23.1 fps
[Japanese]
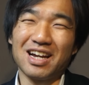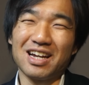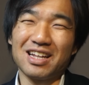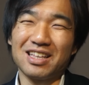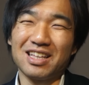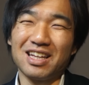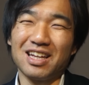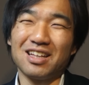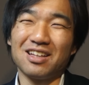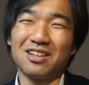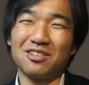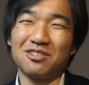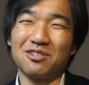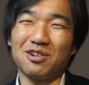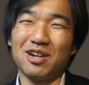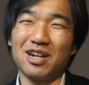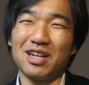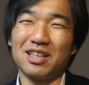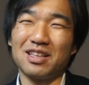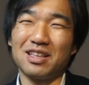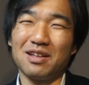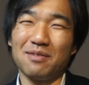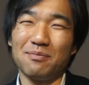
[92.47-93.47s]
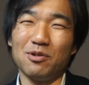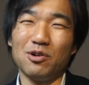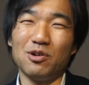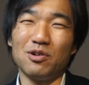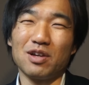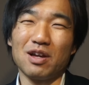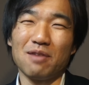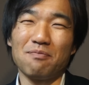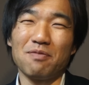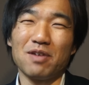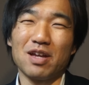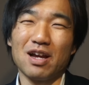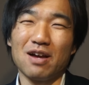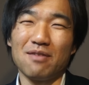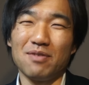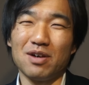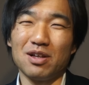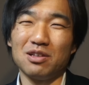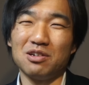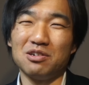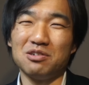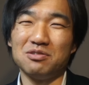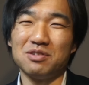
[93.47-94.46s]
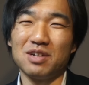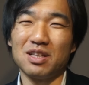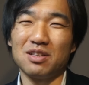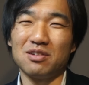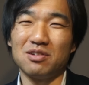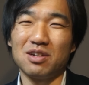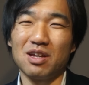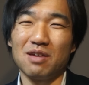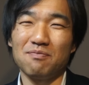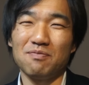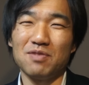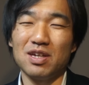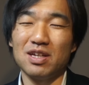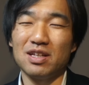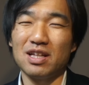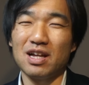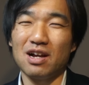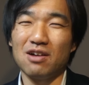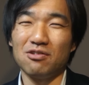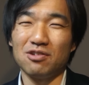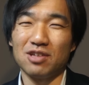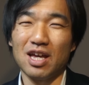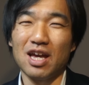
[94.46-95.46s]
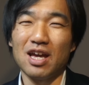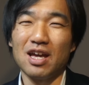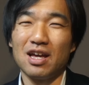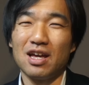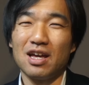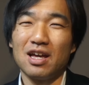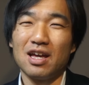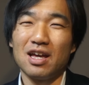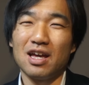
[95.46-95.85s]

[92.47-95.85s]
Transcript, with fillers: 回程度とは言ってもやっぱ山の上のレピーターをね、